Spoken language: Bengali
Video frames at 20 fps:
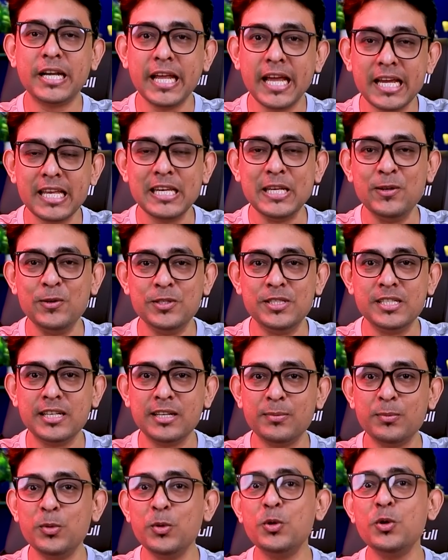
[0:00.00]
টেক
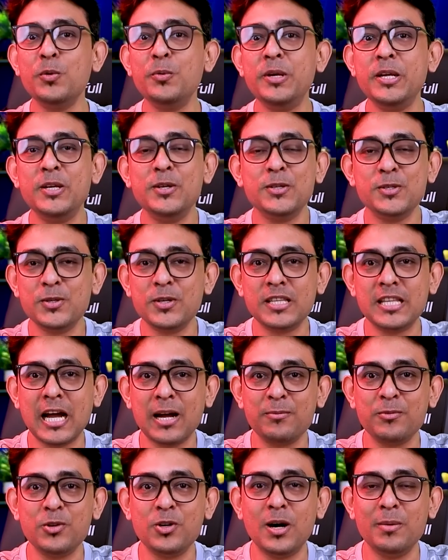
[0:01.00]
নিউজে পুরো ভিডিও জুড়ে
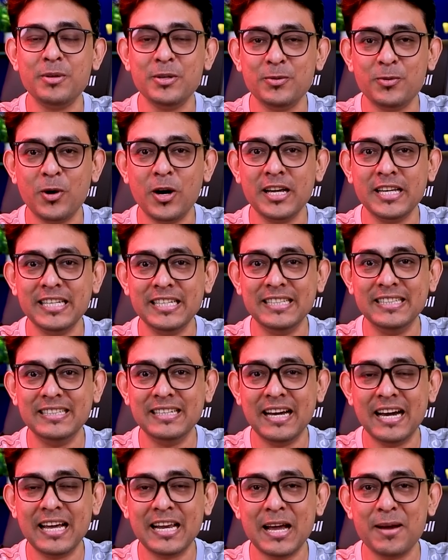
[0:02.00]
থাকবো আমি ওয়াহিদ
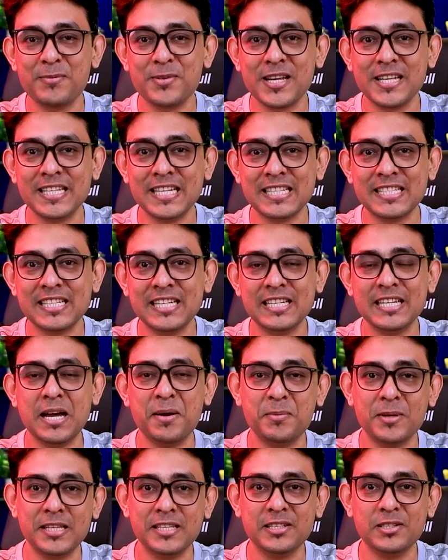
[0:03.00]
আর আপনারা দেখছেন
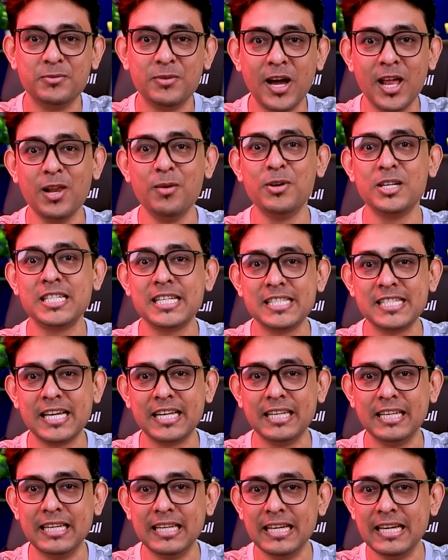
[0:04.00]
আপনাদের ভালোবাসার
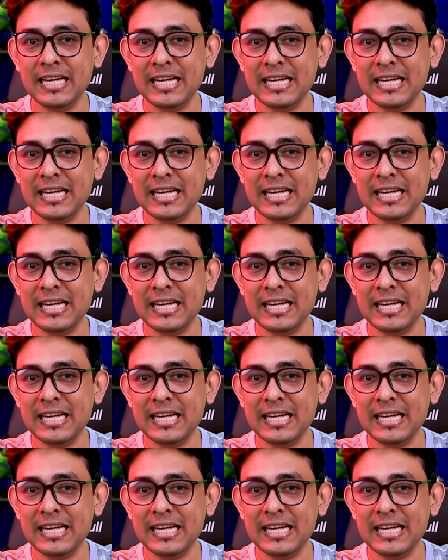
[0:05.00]
চ্যানেল